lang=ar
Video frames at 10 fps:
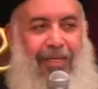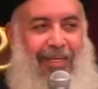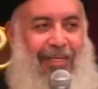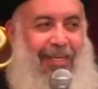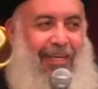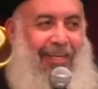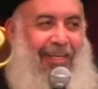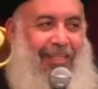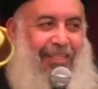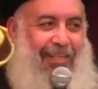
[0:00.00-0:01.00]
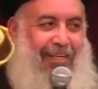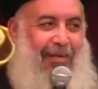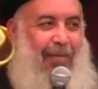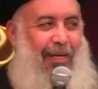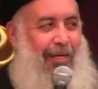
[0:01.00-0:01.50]
آه، آه،
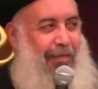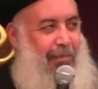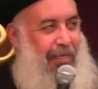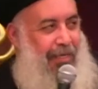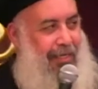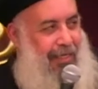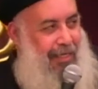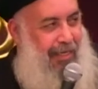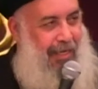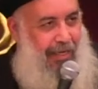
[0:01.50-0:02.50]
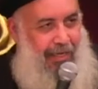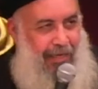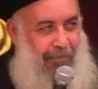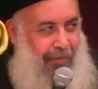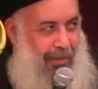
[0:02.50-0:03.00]
الترجمة العربية
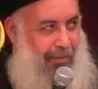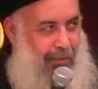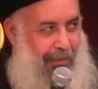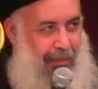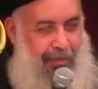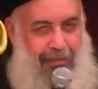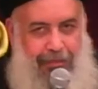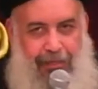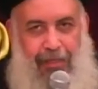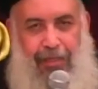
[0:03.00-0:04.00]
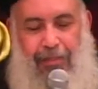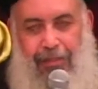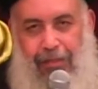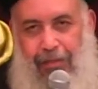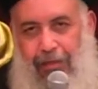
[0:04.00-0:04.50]
الحقيقة فيها مشاكل كتيرة
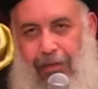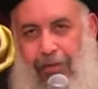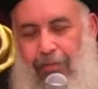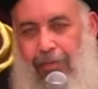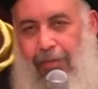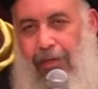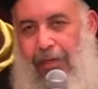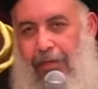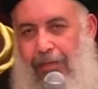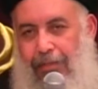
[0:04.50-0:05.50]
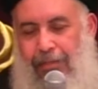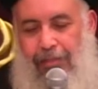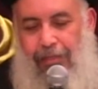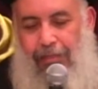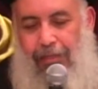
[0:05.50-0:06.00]

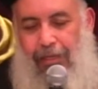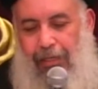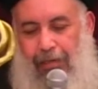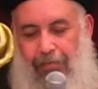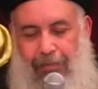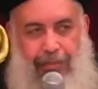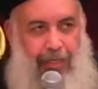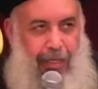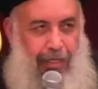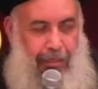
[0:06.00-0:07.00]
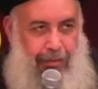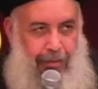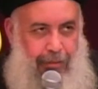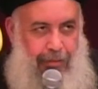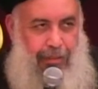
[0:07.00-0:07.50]
وبالأخص يعني في إصحاح
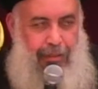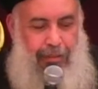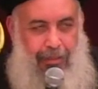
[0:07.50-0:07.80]
11